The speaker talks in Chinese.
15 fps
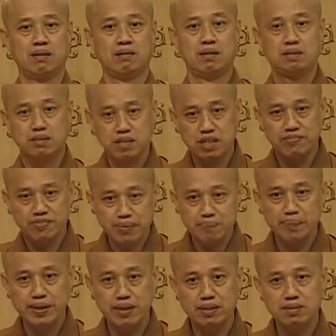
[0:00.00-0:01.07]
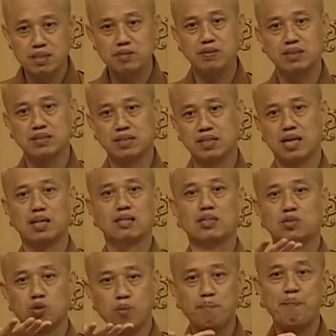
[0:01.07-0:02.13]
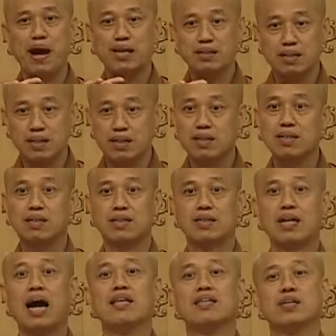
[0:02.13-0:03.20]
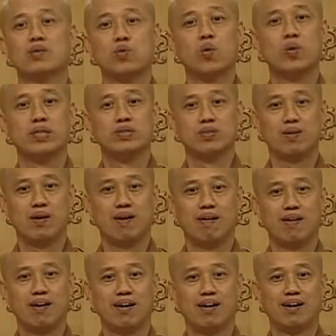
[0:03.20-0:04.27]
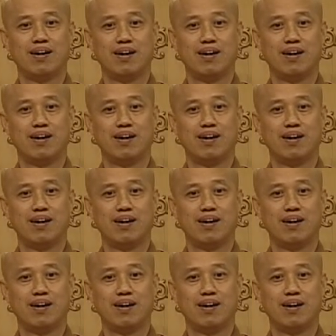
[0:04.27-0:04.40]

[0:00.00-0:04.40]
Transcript: 你自己分别的认为怎样，你就摆的看得过瘾就好了